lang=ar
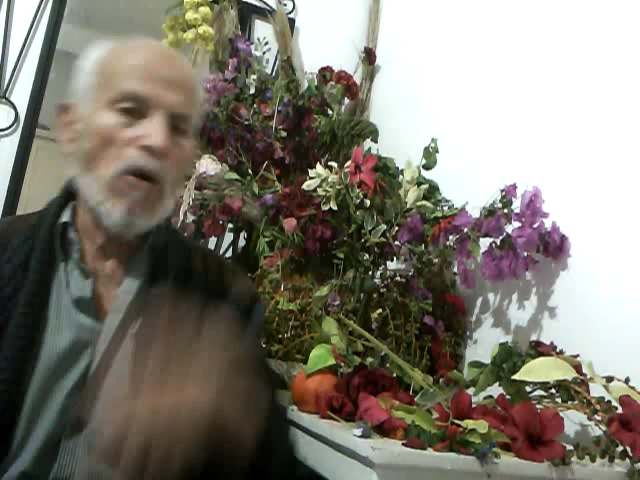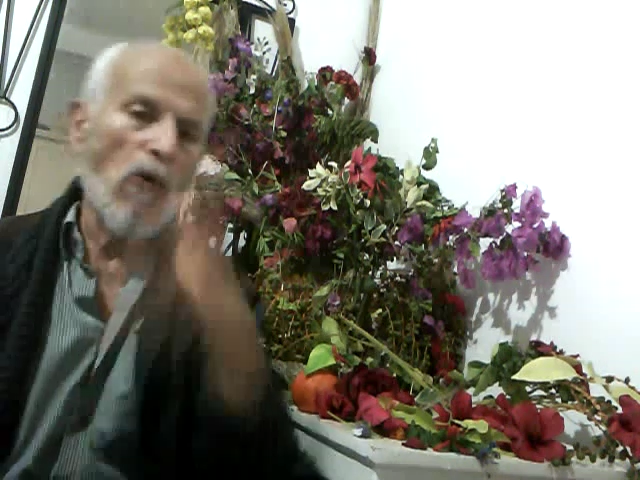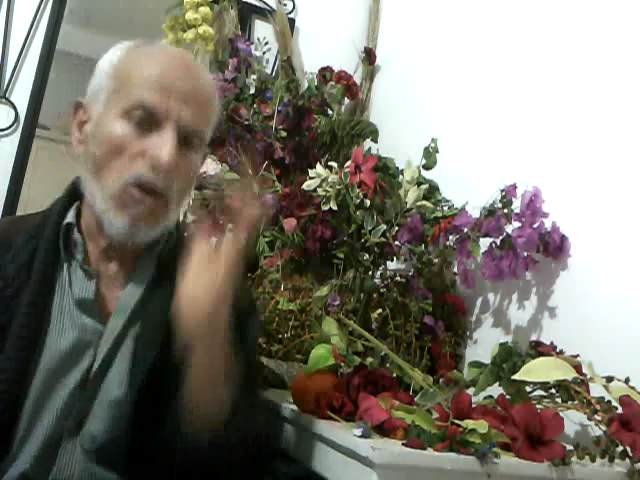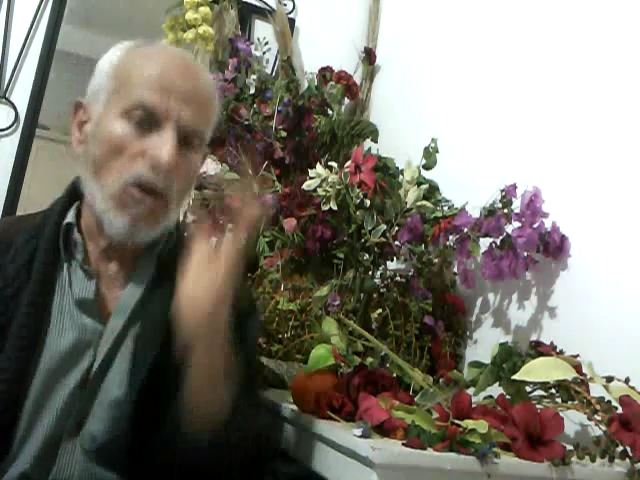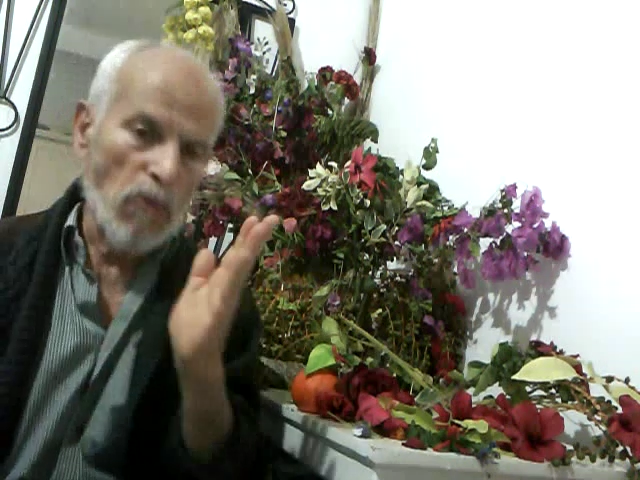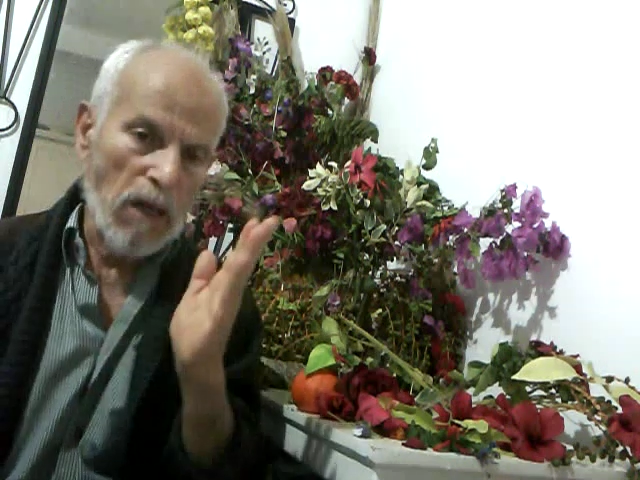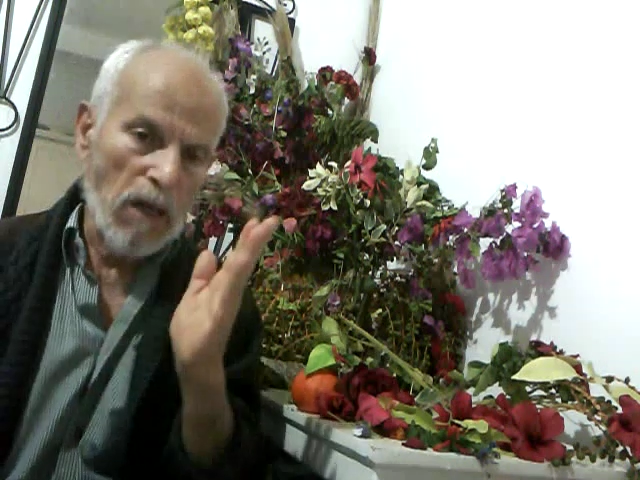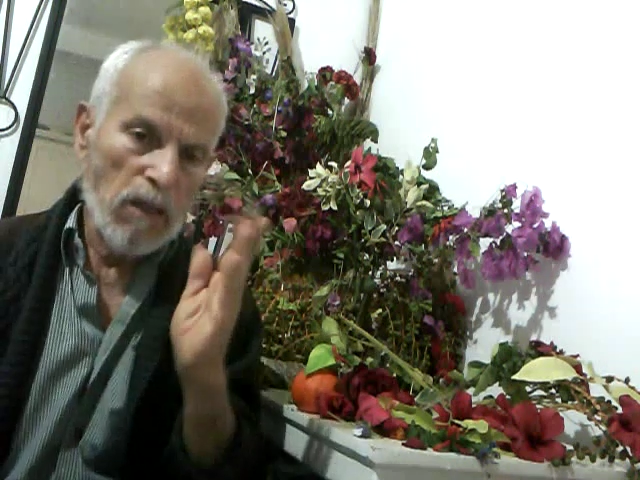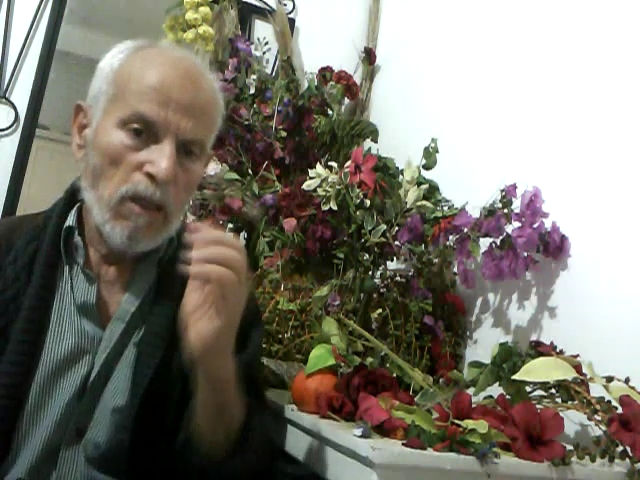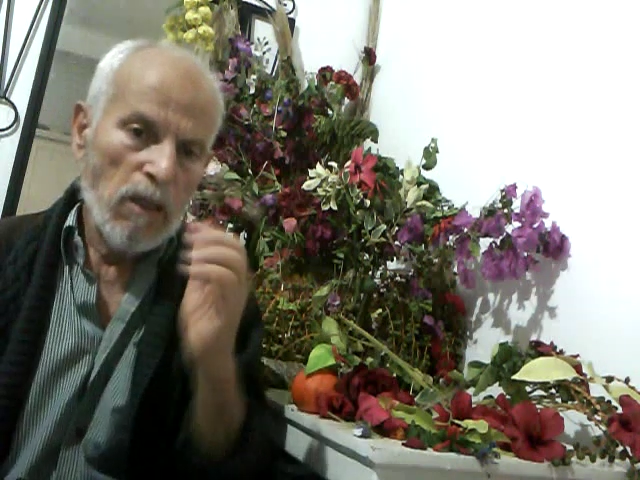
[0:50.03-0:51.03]
وعظمه
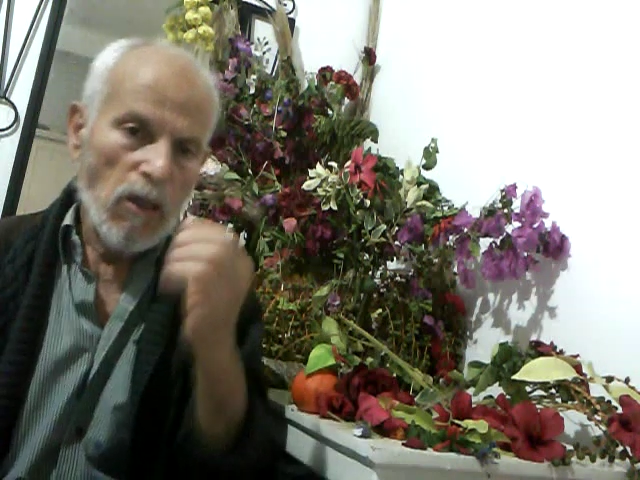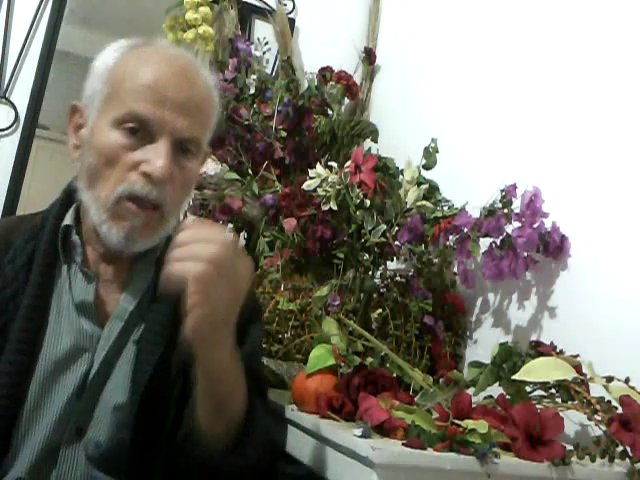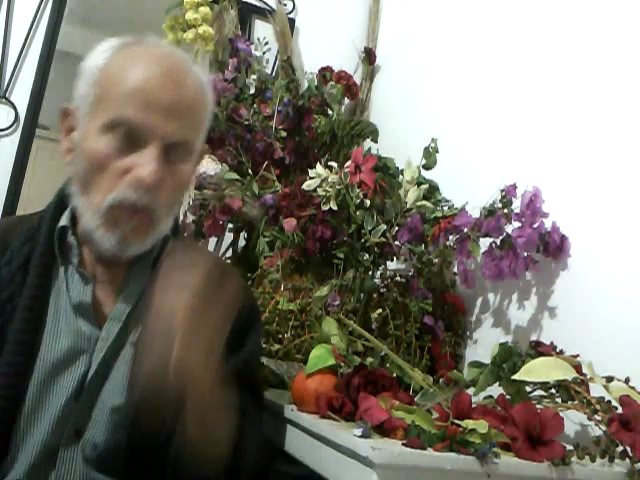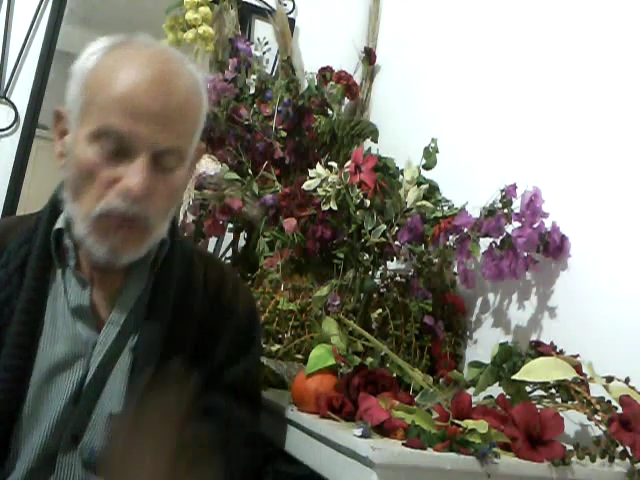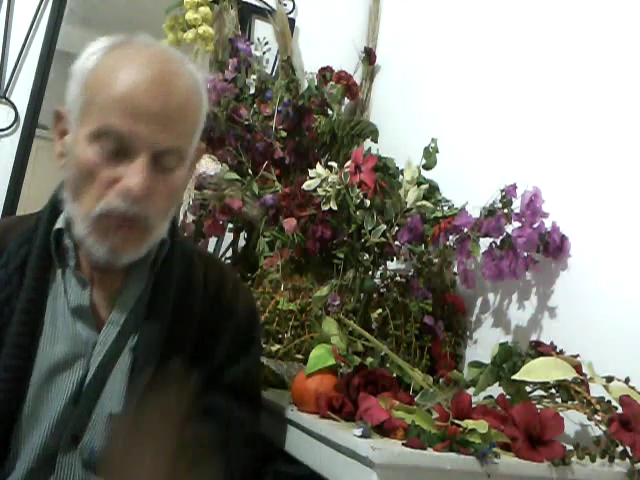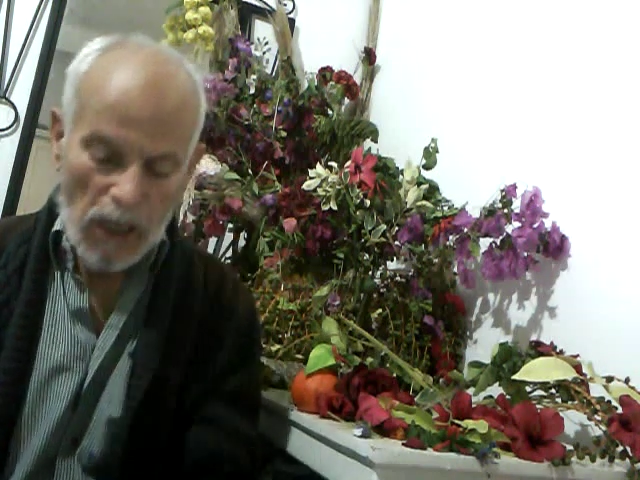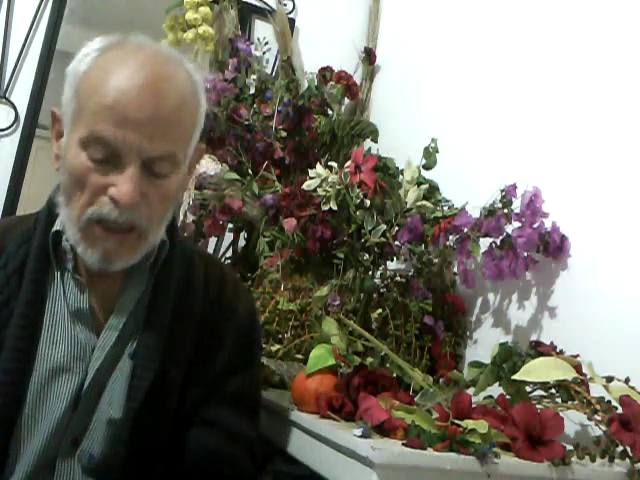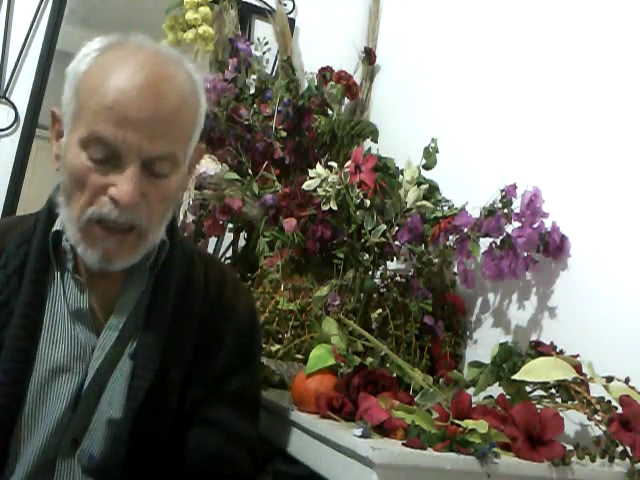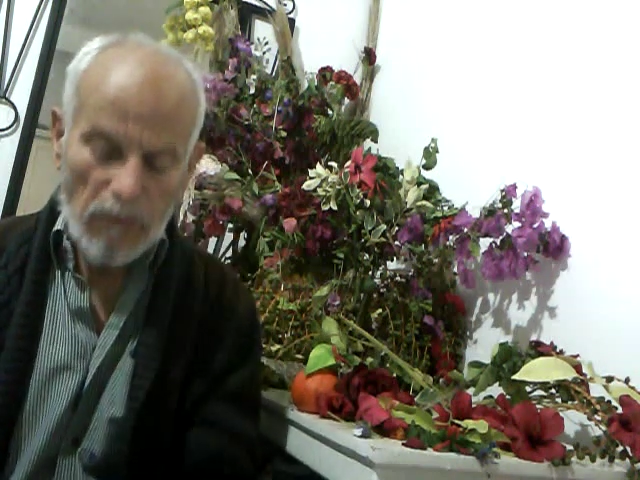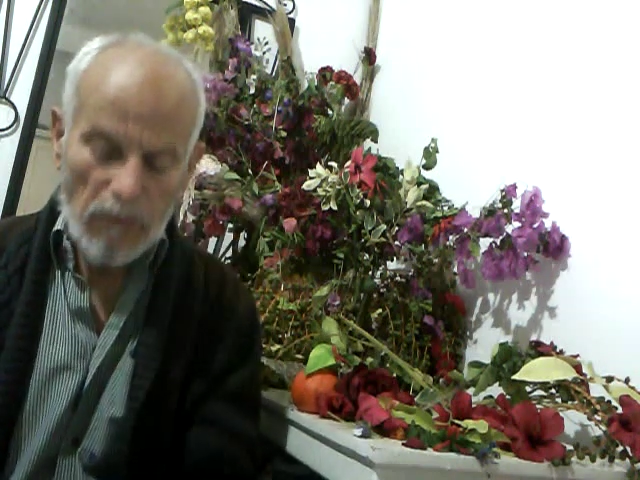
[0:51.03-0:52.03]
يكون شيء
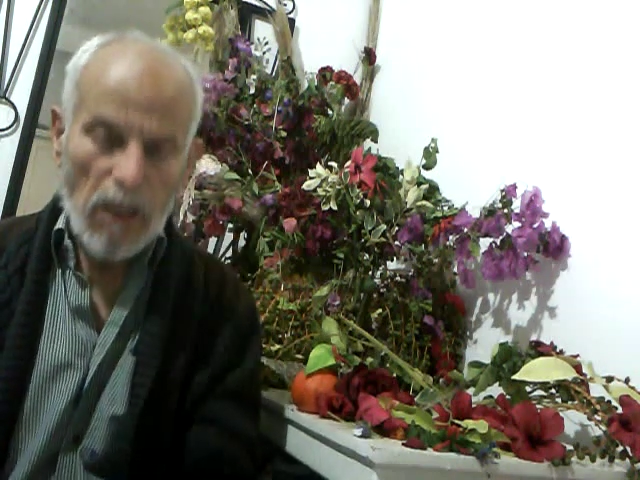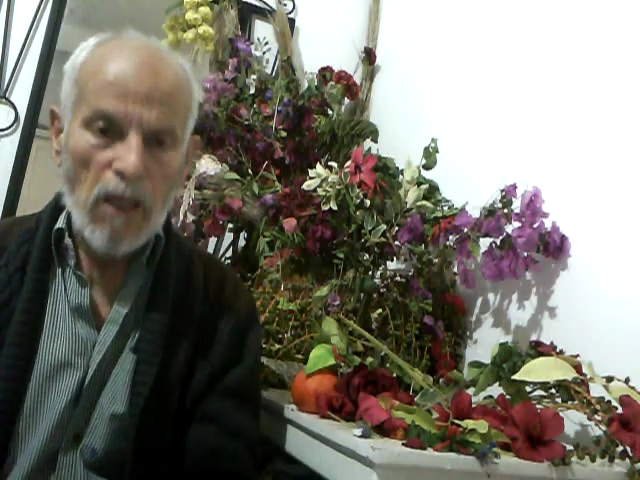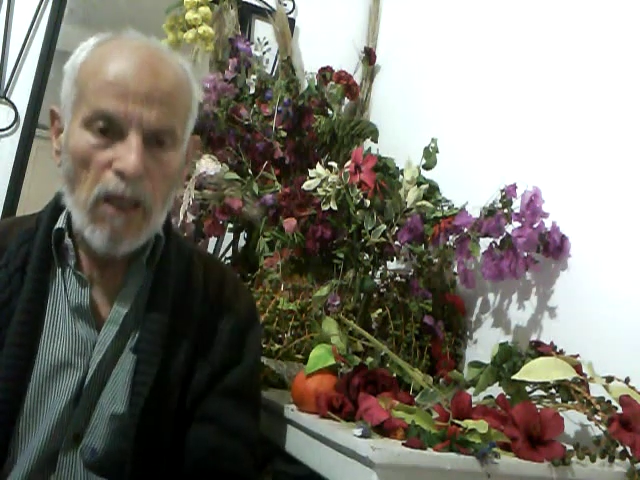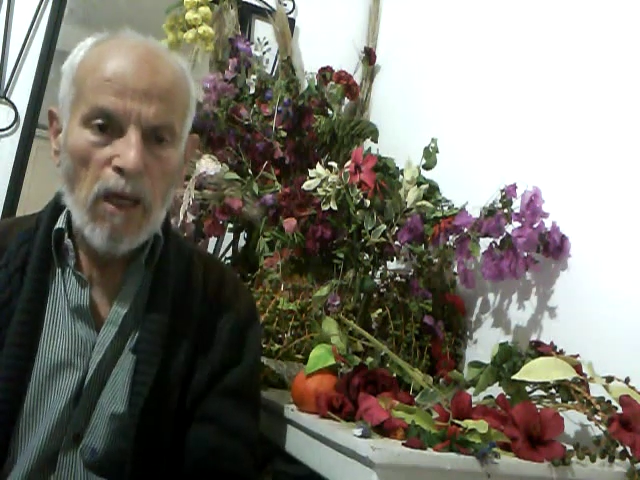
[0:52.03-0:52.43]
أدنى من